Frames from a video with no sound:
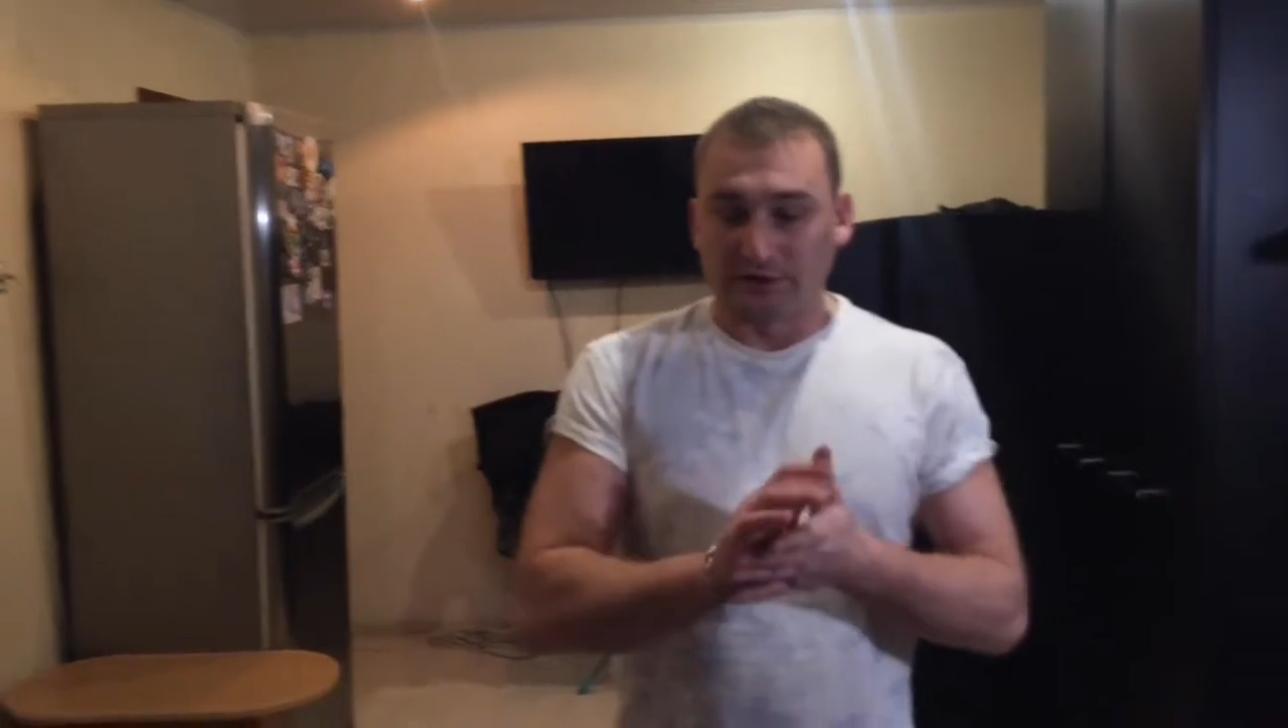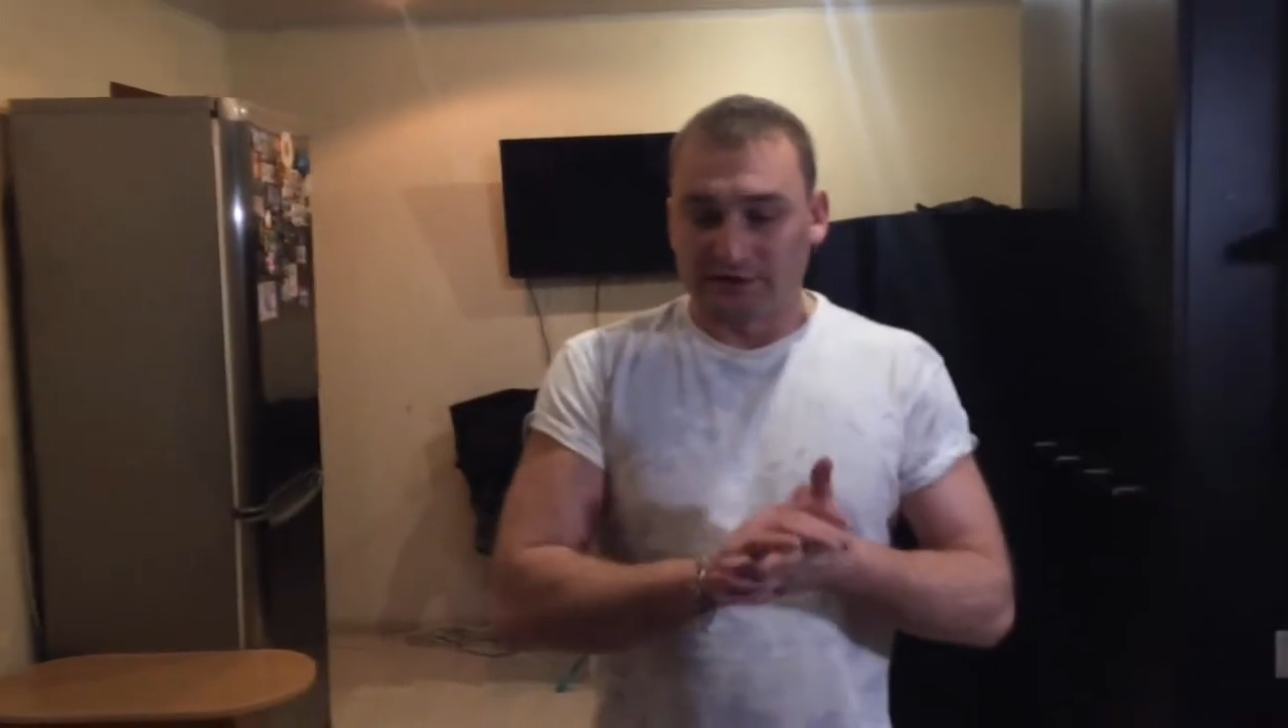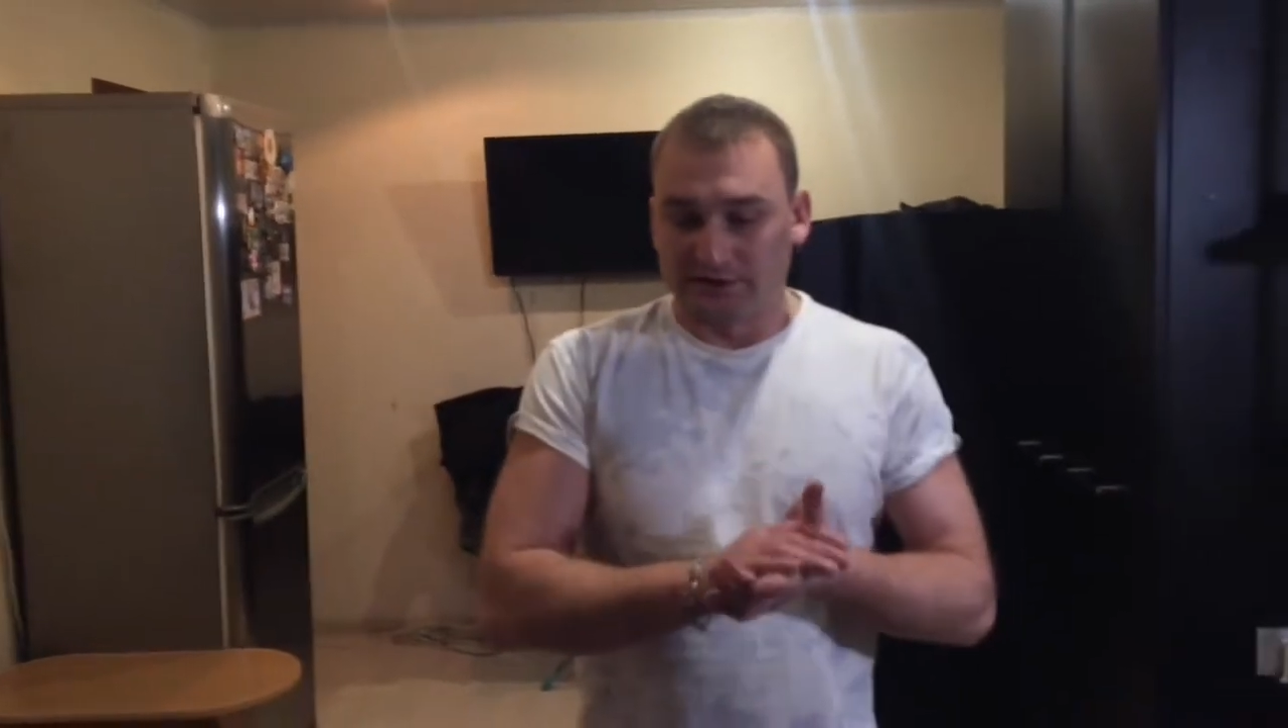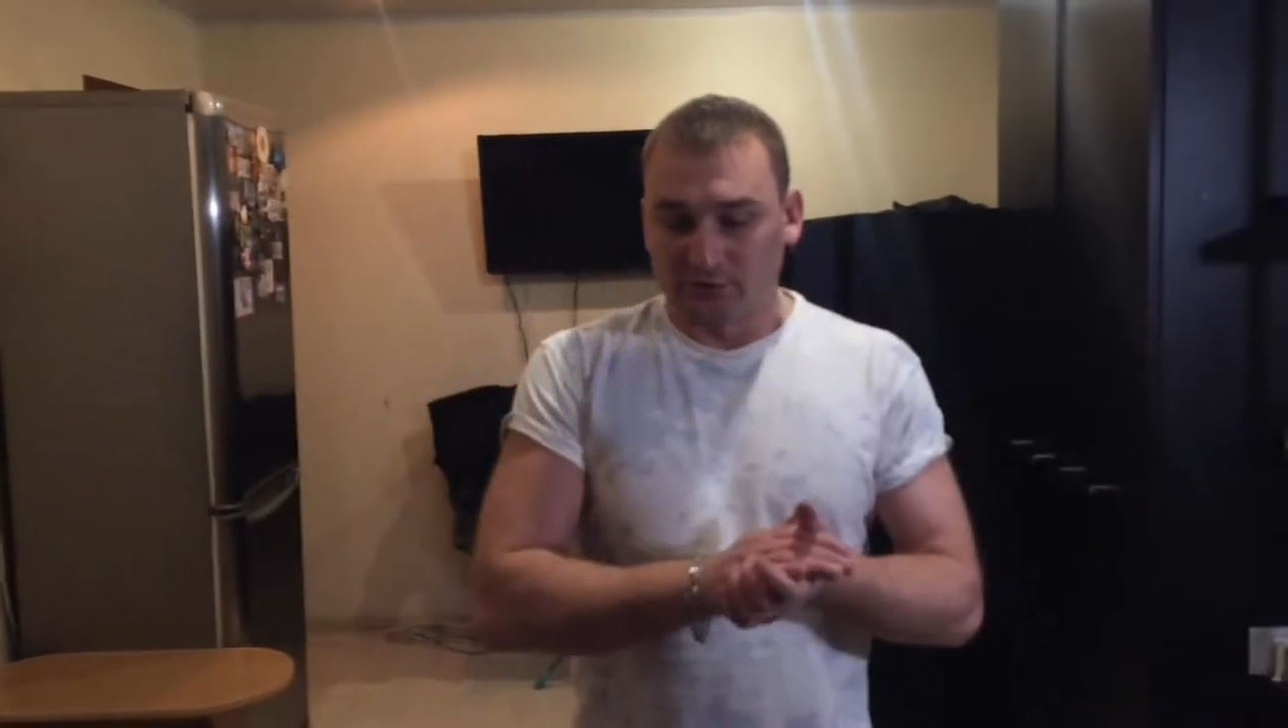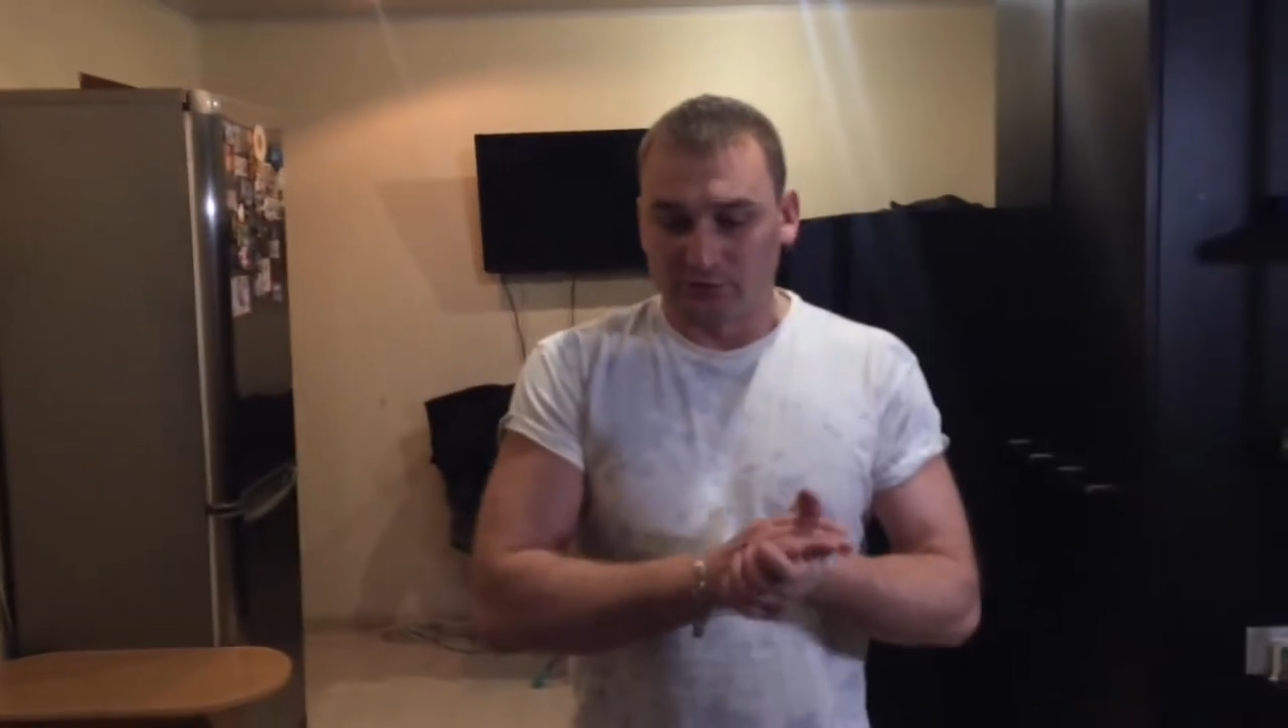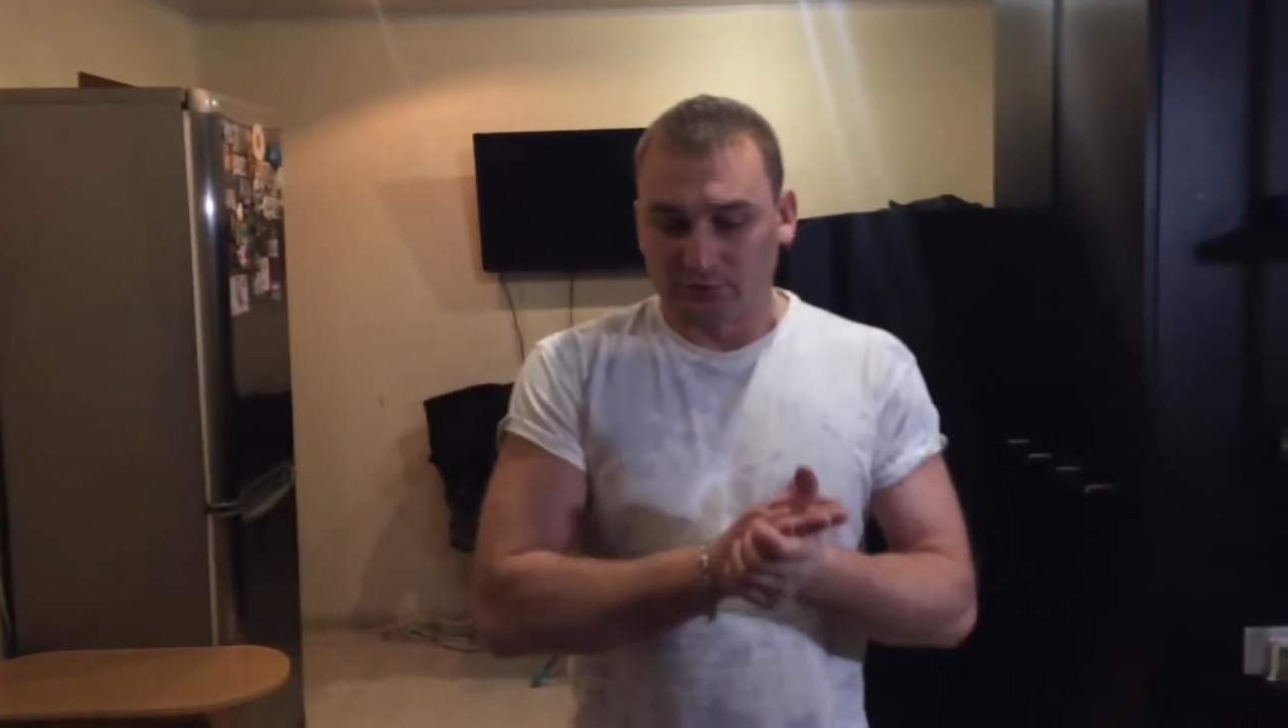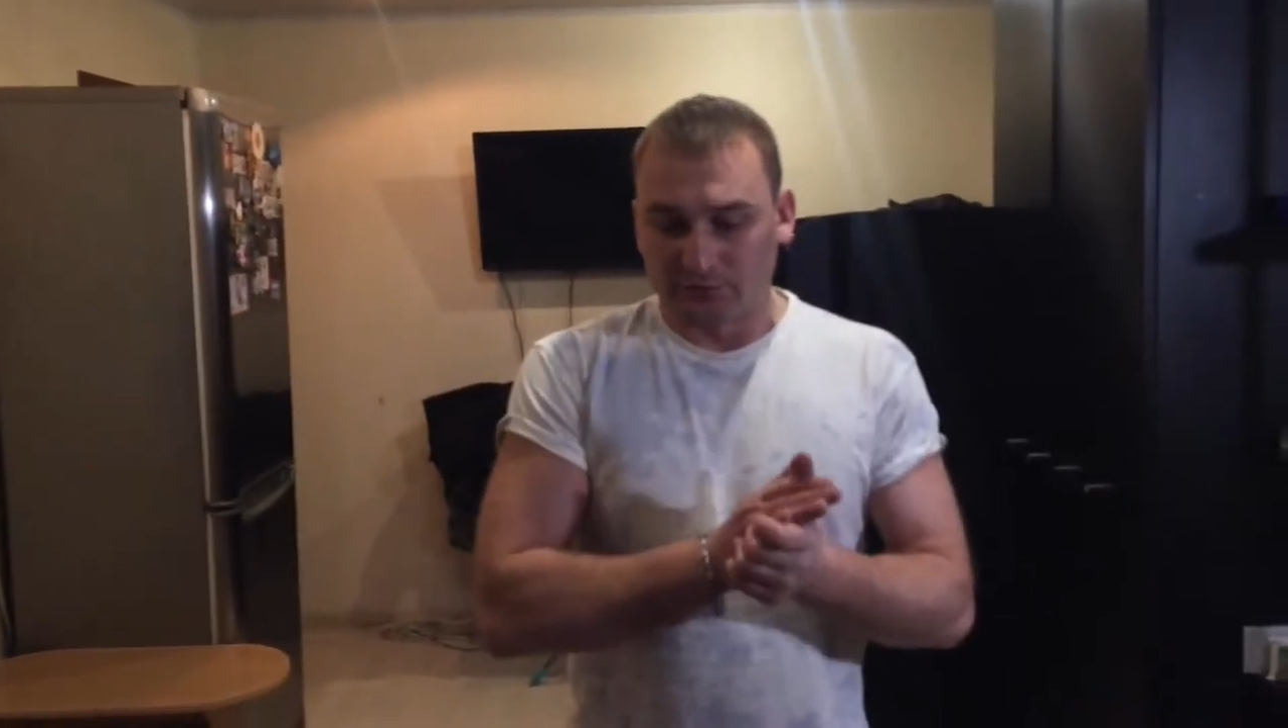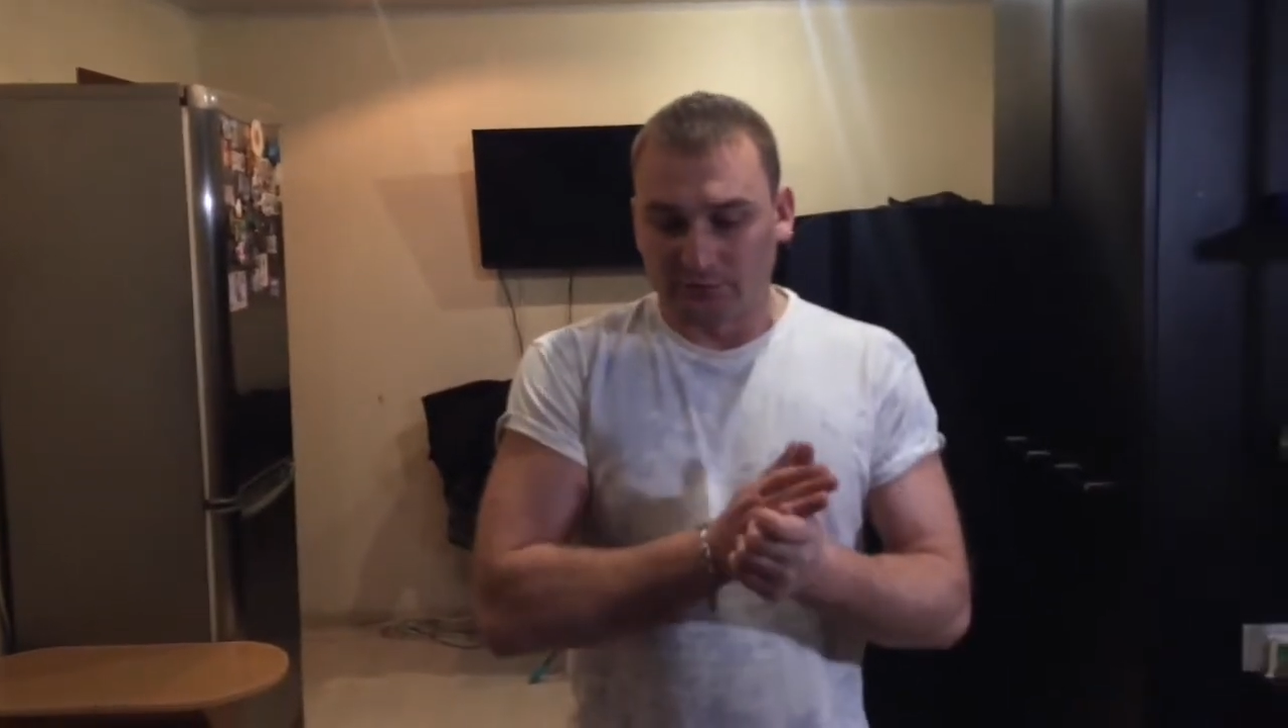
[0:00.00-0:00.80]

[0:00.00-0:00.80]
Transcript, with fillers: каденцию